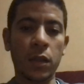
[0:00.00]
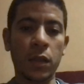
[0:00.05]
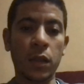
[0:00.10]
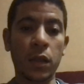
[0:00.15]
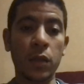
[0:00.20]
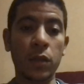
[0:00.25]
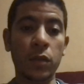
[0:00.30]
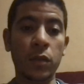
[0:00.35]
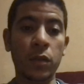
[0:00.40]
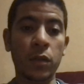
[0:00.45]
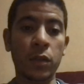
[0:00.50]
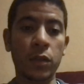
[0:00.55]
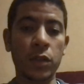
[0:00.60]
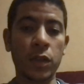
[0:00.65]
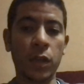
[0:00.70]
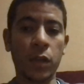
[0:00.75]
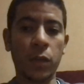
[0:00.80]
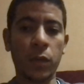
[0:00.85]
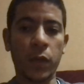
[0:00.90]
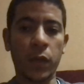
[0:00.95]
قدره
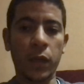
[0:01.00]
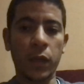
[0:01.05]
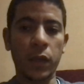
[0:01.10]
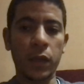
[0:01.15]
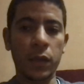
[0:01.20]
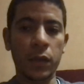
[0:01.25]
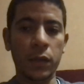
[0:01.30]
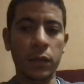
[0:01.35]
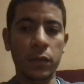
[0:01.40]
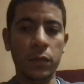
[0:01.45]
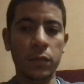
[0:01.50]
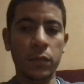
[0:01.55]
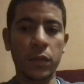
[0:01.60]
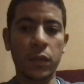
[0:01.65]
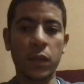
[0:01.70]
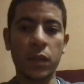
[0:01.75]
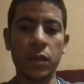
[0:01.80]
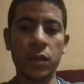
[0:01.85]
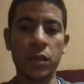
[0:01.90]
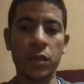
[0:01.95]
شهر واحد من
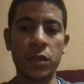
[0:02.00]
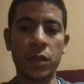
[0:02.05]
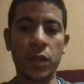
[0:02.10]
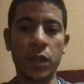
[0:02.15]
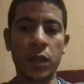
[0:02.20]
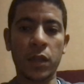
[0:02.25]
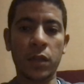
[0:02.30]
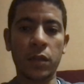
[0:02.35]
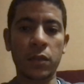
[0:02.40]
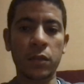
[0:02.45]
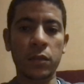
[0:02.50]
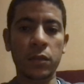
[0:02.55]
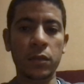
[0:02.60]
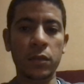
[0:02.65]
تأسيس الشركة